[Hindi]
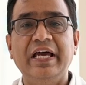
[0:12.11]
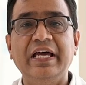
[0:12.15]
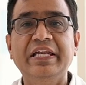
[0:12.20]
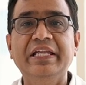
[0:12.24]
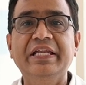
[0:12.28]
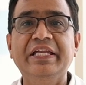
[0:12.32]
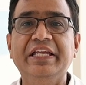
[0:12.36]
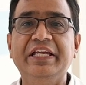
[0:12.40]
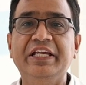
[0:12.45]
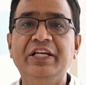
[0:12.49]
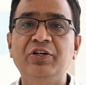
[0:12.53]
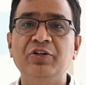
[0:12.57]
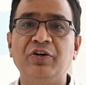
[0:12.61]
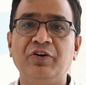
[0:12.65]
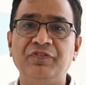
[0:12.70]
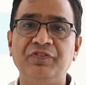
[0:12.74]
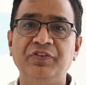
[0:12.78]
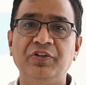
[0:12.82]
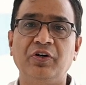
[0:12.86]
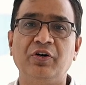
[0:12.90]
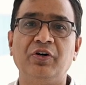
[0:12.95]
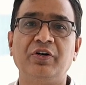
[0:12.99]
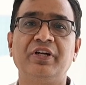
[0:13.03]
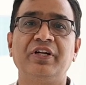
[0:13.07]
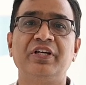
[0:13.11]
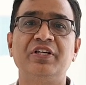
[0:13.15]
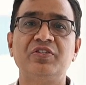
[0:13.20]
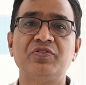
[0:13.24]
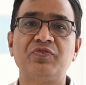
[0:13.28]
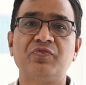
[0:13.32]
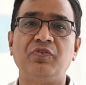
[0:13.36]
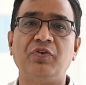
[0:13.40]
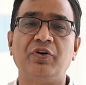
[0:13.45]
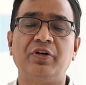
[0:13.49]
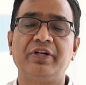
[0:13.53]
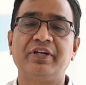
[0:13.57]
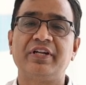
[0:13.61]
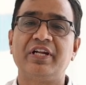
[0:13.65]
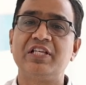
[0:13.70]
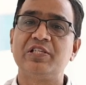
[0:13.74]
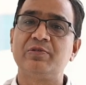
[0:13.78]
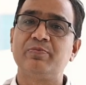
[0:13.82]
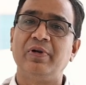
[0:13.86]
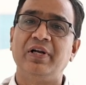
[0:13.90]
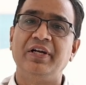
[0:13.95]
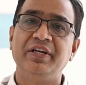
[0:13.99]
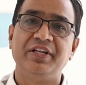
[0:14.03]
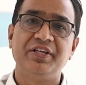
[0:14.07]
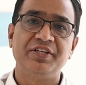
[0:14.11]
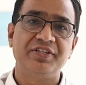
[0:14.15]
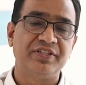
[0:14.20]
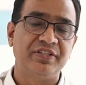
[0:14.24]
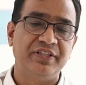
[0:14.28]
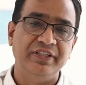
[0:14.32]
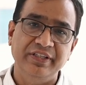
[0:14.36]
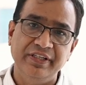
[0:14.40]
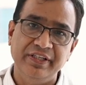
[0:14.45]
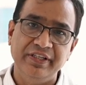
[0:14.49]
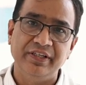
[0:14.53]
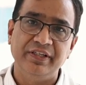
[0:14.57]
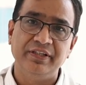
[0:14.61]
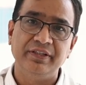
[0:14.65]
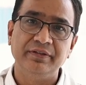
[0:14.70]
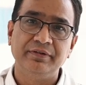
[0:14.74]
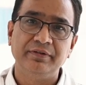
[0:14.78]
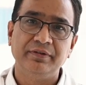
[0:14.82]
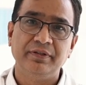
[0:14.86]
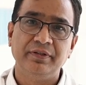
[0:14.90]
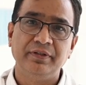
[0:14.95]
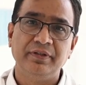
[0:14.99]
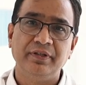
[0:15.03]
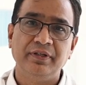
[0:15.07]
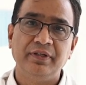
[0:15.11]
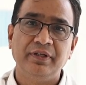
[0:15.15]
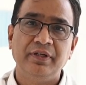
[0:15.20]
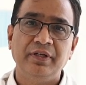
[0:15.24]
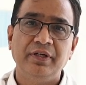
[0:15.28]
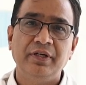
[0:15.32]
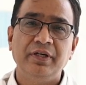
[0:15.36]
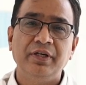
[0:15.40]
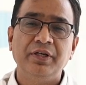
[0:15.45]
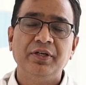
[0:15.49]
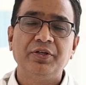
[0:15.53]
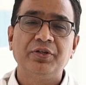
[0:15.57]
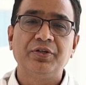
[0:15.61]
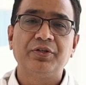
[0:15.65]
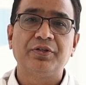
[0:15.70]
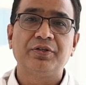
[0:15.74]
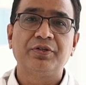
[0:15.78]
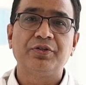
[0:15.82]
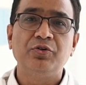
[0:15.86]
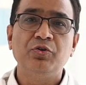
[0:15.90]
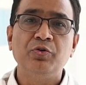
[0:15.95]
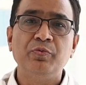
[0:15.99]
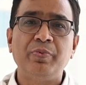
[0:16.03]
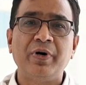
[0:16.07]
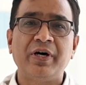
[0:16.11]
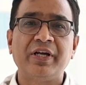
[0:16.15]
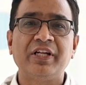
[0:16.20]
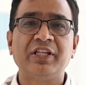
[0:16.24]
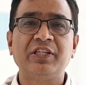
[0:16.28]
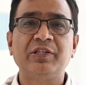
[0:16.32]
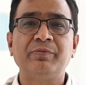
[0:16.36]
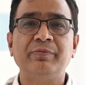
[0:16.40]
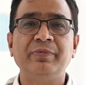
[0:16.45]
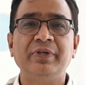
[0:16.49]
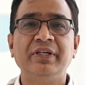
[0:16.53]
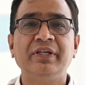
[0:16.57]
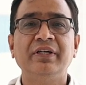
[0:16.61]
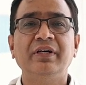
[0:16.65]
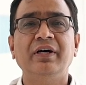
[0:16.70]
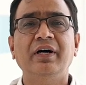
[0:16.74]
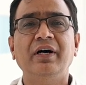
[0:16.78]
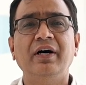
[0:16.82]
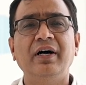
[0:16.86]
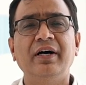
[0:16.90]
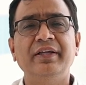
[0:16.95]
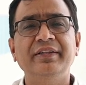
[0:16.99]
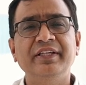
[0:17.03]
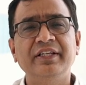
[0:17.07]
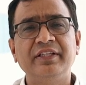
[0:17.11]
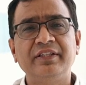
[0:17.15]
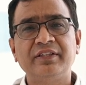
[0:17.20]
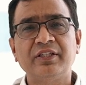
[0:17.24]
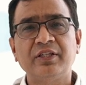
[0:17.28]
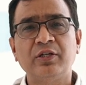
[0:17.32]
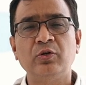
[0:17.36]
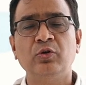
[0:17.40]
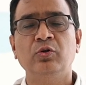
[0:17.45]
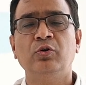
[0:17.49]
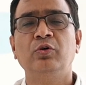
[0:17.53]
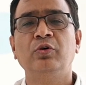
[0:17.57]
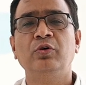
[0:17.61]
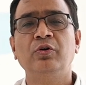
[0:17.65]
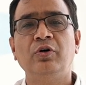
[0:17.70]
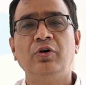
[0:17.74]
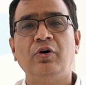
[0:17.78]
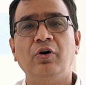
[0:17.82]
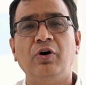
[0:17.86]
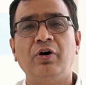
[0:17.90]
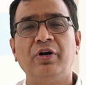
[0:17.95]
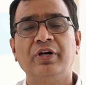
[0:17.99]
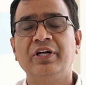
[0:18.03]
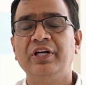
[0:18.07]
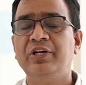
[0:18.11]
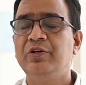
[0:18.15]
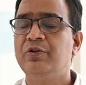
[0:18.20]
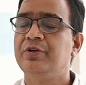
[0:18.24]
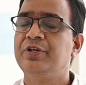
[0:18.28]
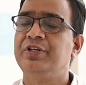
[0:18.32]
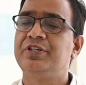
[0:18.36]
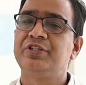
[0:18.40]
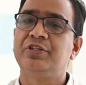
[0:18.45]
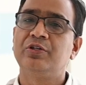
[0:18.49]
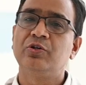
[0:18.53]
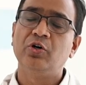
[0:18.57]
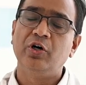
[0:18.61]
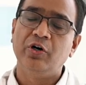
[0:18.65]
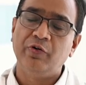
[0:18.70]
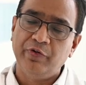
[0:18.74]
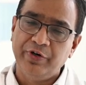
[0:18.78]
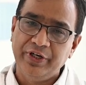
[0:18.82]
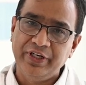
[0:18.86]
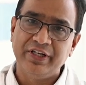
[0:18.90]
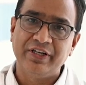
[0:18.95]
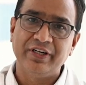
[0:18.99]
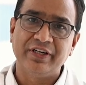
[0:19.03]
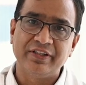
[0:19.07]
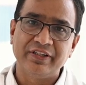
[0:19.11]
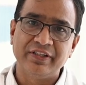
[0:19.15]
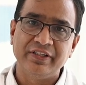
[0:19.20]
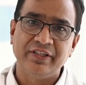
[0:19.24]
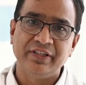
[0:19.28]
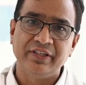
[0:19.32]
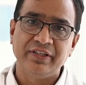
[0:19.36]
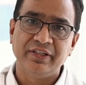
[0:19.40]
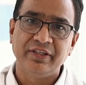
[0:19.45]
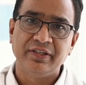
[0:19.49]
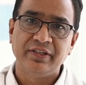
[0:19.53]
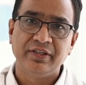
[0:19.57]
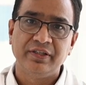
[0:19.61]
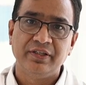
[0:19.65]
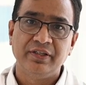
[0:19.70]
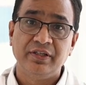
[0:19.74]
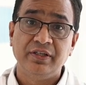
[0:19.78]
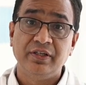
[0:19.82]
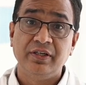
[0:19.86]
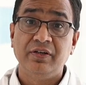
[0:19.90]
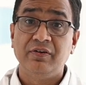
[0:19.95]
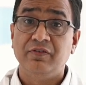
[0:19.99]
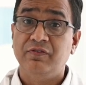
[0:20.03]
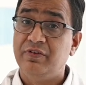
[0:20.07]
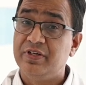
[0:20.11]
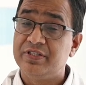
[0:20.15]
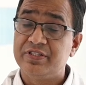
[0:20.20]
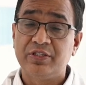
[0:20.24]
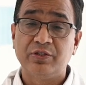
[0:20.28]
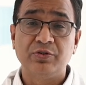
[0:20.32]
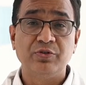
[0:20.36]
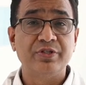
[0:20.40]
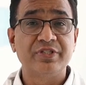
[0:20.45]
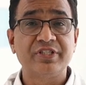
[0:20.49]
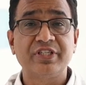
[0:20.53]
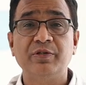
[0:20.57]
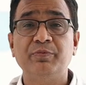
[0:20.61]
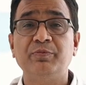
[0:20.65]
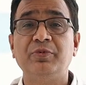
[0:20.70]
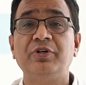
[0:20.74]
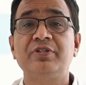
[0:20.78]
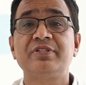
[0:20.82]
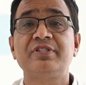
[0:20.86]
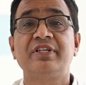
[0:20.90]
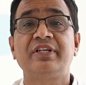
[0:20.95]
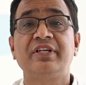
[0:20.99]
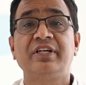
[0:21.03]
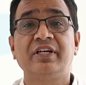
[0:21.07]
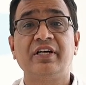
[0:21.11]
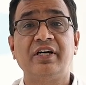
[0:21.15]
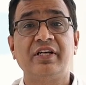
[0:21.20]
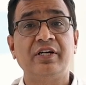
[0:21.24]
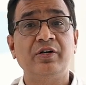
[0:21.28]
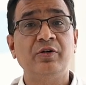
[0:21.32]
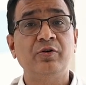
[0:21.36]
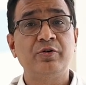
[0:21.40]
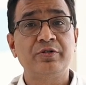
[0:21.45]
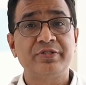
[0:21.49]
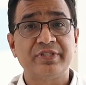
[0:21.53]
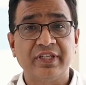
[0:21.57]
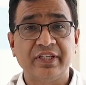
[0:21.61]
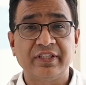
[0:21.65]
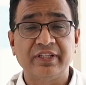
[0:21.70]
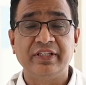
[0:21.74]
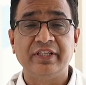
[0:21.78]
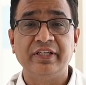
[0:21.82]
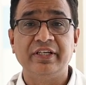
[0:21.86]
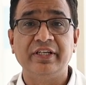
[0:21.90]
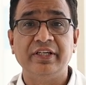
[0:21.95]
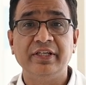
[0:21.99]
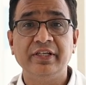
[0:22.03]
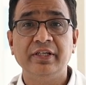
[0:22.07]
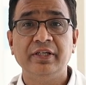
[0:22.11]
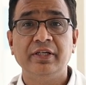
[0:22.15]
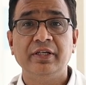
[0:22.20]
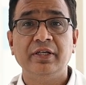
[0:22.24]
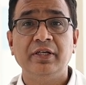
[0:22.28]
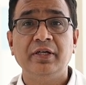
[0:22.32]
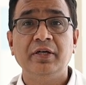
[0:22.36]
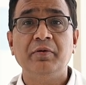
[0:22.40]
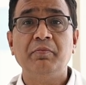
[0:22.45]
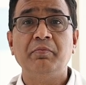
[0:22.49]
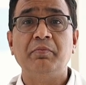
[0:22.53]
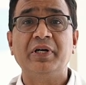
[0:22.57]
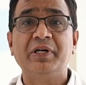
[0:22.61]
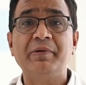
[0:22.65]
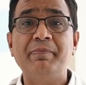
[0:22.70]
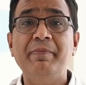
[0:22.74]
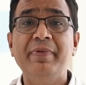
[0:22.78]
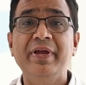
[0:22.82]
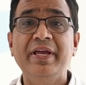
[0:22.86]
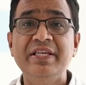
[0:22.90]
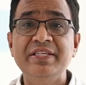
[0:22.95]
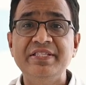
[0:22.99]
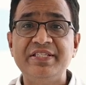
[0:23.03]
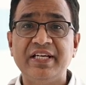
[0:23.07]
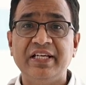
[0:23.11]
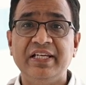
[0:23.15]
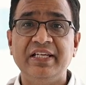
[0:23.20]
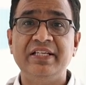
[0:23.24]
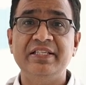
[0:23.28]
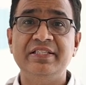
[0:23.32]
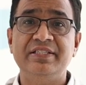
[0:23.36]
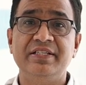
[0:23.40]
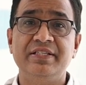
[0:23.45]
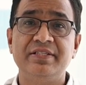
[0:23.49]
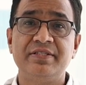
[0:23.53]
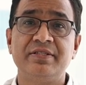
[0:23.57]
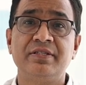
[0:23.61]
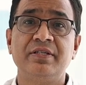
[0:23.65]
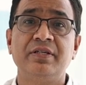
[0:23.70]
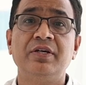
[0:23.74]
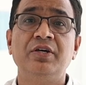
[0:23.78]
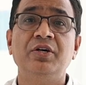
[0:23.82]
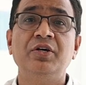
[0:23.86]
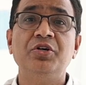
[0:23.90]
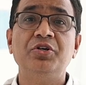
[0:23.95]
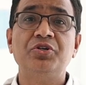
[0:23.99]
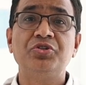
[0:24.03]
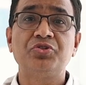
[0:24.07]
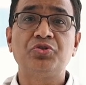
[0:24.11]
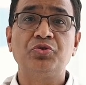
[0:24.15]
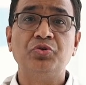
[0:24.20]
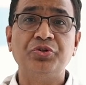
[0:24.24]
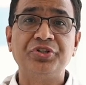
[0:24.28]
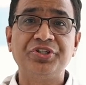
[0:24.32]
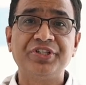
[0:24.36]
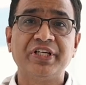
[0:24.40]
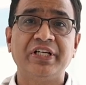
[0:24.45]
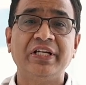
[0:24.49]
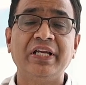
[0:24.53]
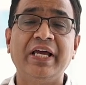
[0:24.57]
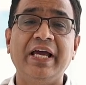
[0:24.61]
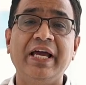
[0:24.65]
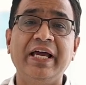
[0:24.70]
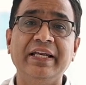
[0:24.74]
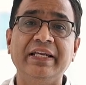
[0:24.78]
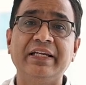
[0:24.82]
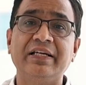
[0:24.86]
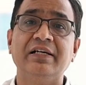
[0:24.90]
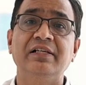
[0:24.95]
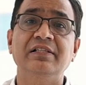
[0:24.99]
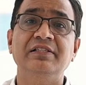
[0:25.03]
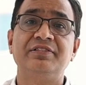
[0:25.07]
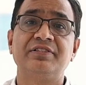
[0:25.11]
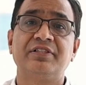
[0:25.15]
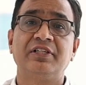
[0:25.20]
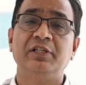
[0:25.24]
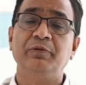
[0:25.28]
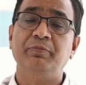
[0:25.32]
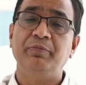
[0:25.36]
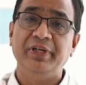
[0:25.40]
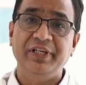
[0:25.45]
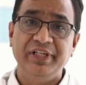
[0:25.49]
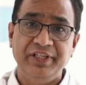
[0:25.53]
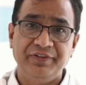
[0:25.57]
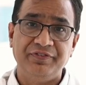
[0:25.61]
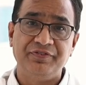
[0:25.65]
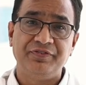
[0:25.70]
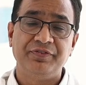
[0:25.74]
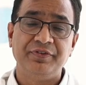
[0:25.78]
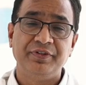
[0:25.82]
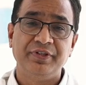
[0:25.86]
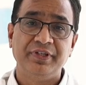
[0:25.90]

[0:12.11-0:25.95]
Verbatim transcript: and need of the organs for transplantation India. क्यों भारत में अधिकतर लोग ऑर्गन डोनेशन को अवॉइड करते हैं वैसे तो इसके बहुत सारे कारण हो सकते हैं बट मेन चैलेंज इज social and cultural belief.